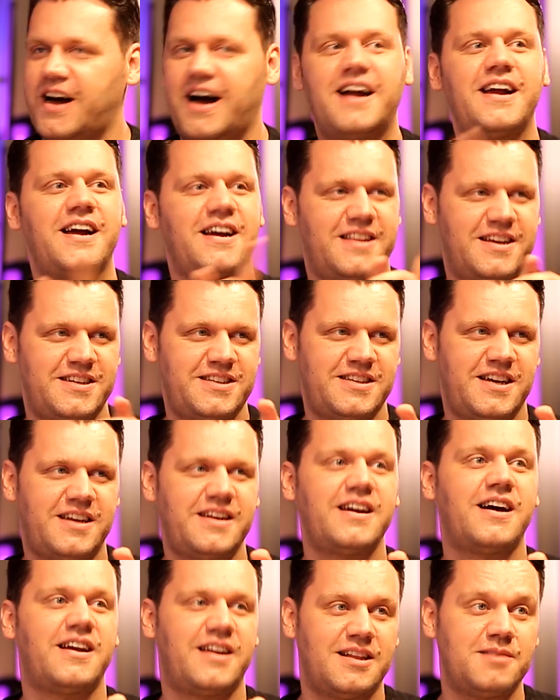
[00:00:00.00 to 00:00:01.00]

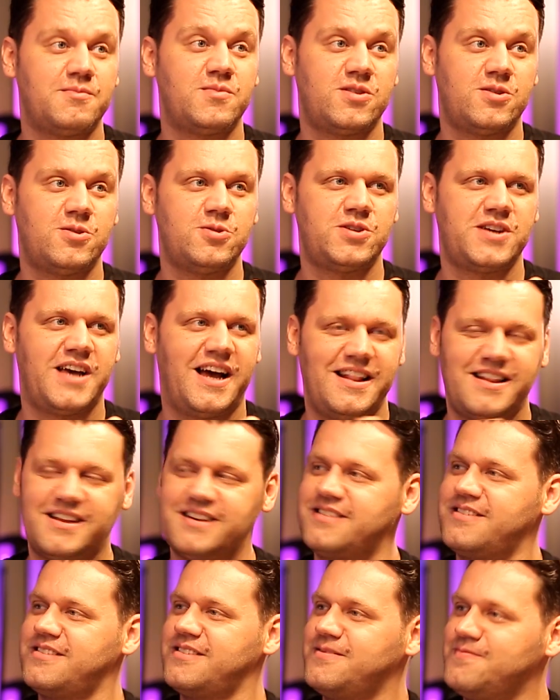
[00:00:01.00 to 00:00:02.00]
Arkadaşlar kanalımıza hoş
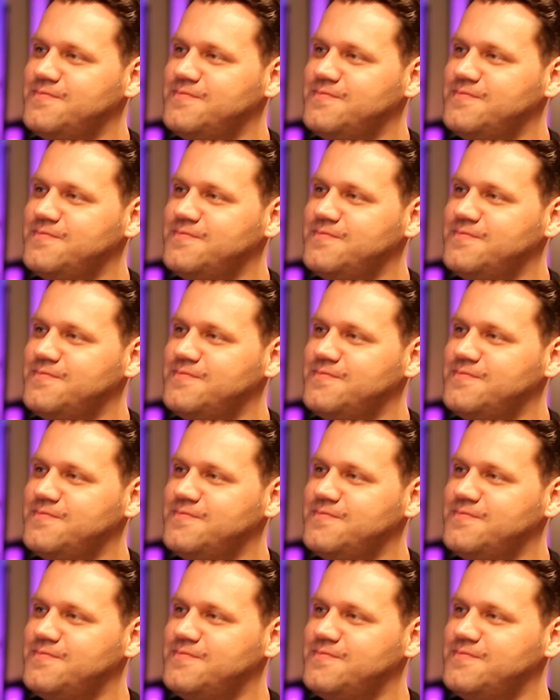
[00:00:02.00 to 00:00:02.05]
geldiniz.